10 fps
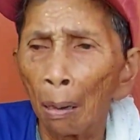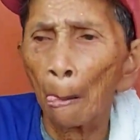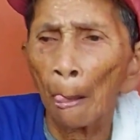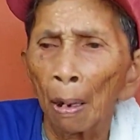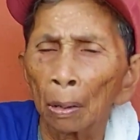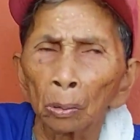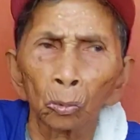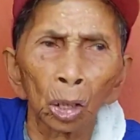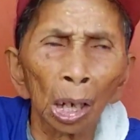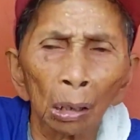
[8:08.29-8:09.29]
hindi pa?
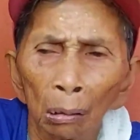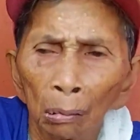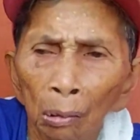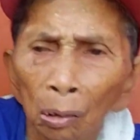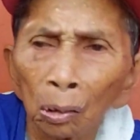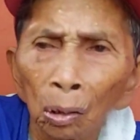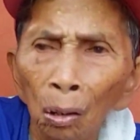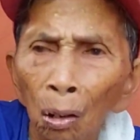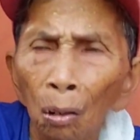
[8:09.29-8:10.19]
Hindi. Andun pa rin?